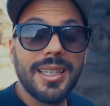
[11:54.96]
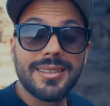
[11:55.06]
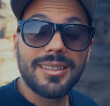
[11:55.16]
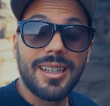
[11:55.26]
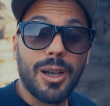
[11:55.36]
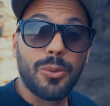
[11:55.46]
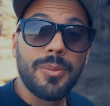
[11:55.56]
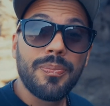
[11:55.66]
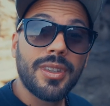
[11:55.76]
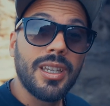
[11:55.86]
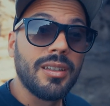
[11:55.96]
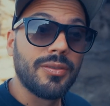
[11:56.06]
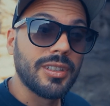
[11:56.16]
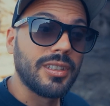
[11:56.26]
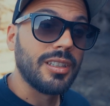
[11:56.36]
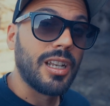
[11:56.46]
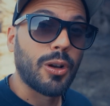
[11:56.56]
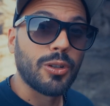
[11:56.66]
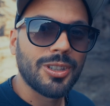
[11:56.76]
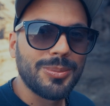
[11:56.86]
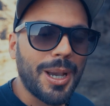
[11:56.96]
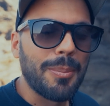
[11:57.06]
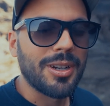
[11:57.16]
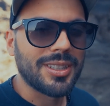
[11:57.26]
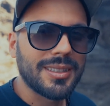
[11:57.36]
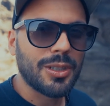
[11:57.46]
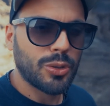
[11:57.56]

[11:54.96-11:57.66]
entrata l'acqua e infatti la cosa mi ha abbastanza